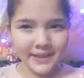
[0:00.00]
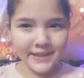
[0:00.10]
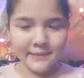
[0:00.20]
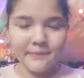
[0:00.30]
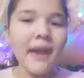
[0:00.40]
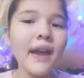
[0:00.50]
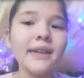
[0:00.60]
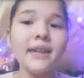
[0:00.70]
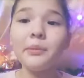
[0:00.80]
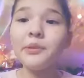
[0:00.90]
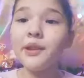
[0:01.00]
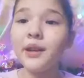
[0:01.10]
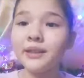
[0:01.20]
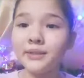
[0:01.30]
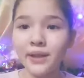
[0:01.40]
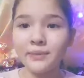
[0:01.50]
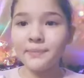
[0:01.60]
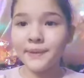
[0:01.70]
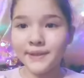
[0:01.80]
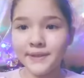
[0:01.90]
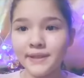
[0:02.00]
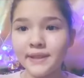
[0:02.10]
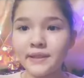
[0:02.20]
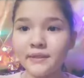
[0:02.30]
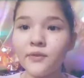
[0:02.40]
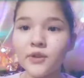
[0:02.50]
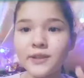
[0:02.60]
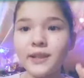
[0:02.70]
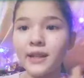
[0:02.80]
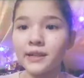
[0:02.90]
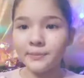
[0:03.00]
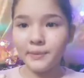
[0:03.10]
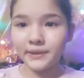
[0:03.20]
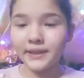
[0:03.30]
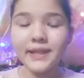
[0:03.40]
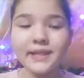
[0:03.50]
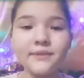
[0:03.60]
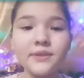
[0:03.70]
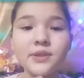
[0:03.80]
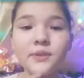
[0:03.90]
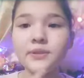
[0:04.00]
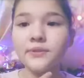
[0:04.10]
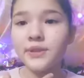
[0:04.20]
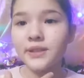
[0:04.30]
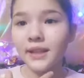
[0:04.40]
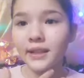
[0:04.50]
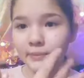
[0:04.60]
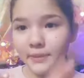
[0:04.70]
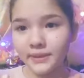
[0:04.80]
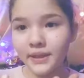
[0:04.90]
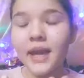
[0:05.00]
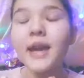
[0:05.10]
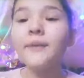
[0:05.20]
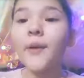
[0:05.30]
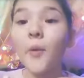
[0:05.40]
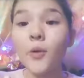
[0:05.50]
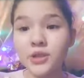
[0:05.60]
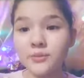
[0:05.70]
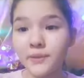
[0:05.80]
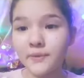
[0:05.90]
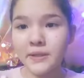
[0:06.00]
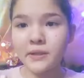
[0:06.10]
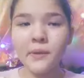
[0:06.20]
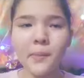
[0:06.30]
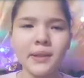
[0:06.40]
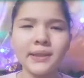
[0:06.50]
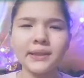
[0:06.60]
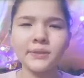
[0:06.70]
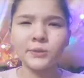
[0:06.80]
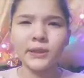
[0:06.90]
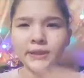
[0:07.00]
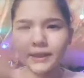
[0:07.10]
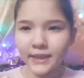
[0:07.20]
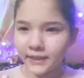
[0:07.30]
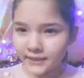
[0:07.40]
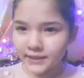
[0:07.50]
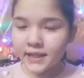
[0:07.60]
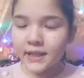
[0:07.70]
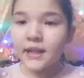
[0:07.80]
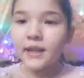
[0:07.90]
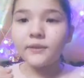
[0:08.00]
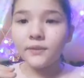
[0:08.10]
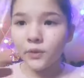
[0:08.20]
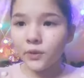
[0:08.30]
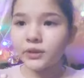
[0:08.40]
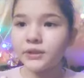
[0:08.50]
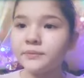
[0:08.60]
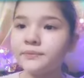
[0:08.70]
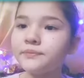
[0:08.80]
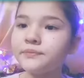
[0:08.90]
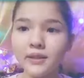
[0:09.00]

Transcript: призы, я буду отдавать призы возле орбиты. Если вы живете возле орбиты, вам очень повезло, вам не надо куда-то ехать. Вот.